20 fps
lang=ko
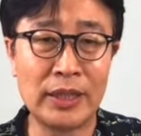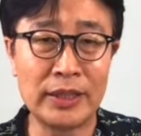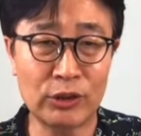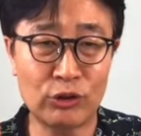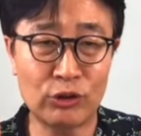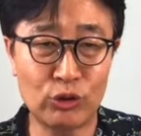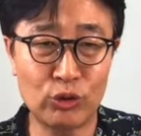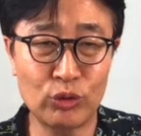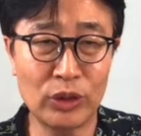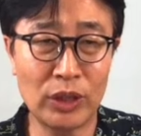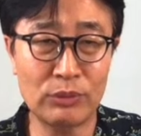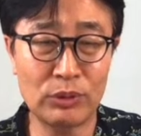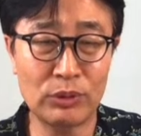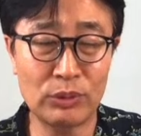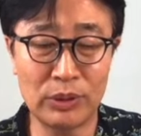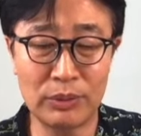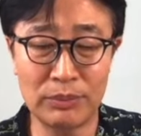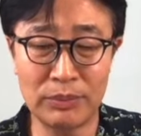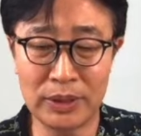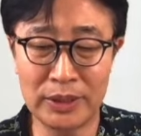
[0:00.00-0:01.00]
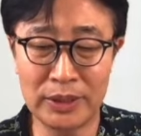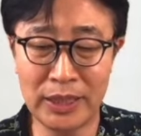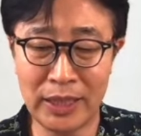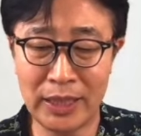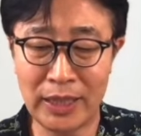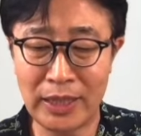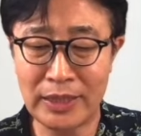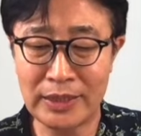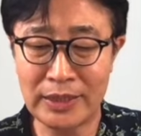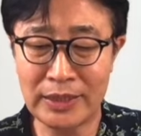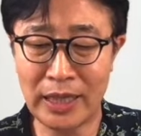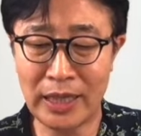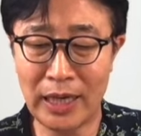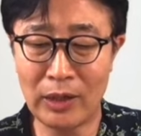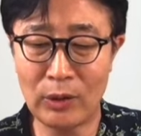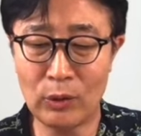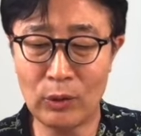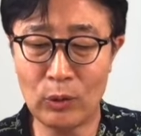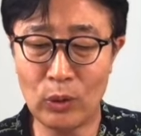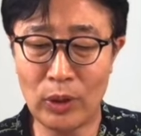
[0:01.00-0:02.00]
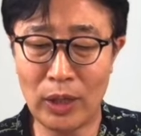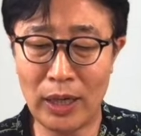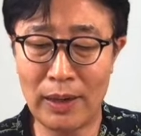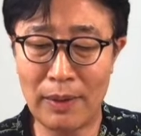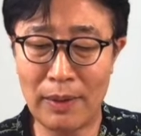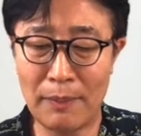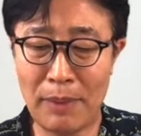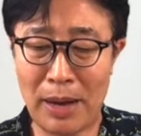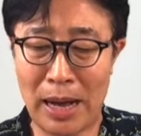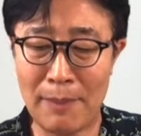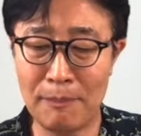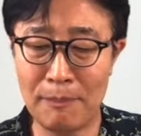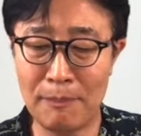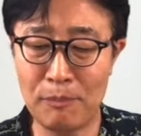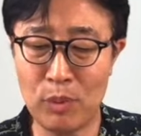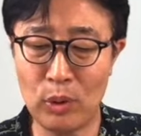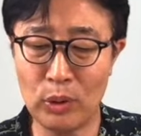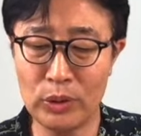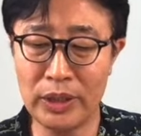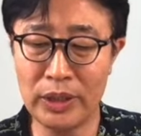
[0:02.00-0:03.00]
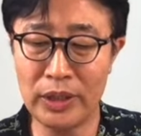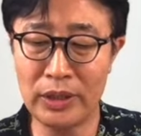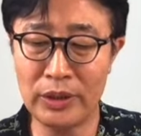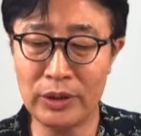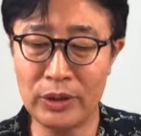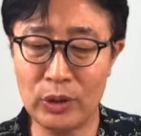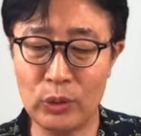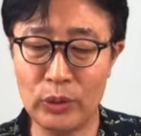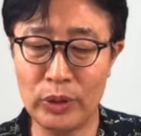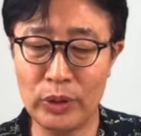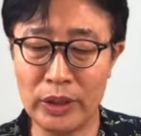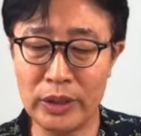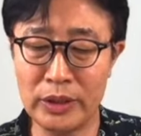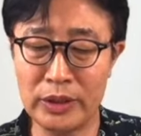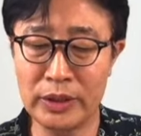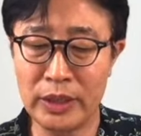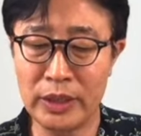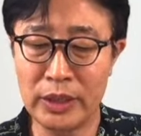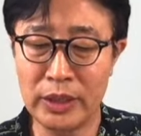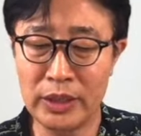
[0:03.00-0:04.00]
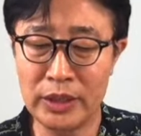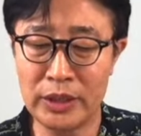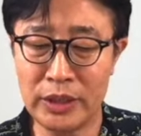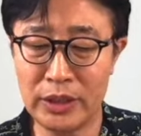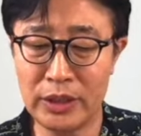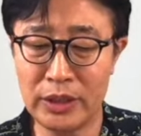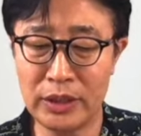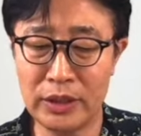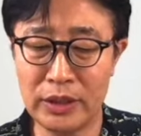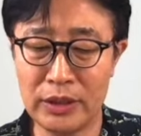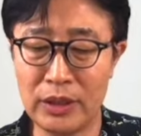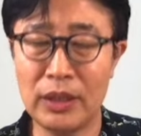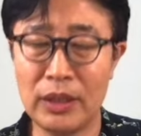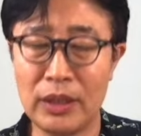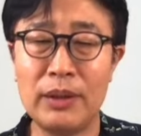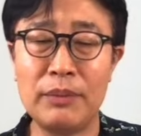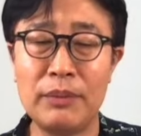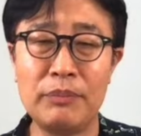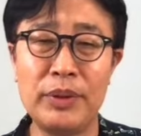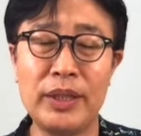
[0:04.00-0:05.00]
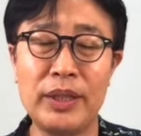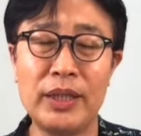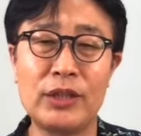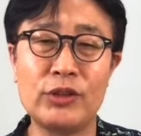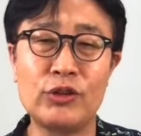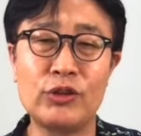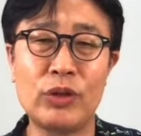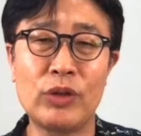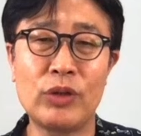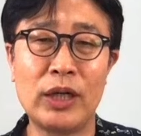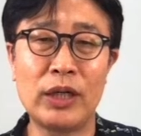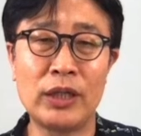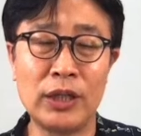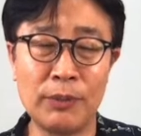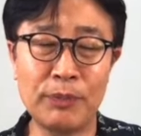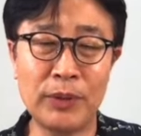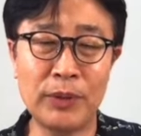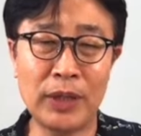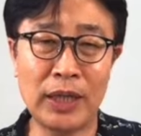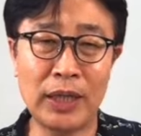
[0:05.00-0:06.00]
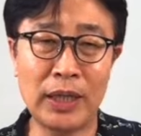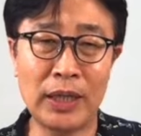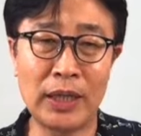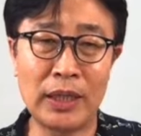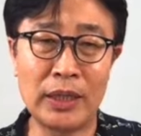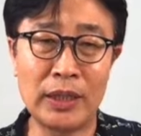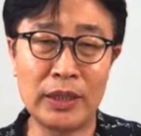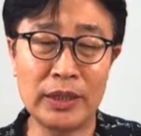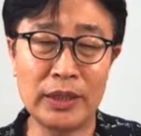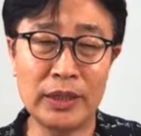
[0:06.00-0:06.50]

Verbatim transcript: 자, 중요한 부분은 뭐냐? 사고가 반복되는 경우에는 실형을 피할 수가 없다,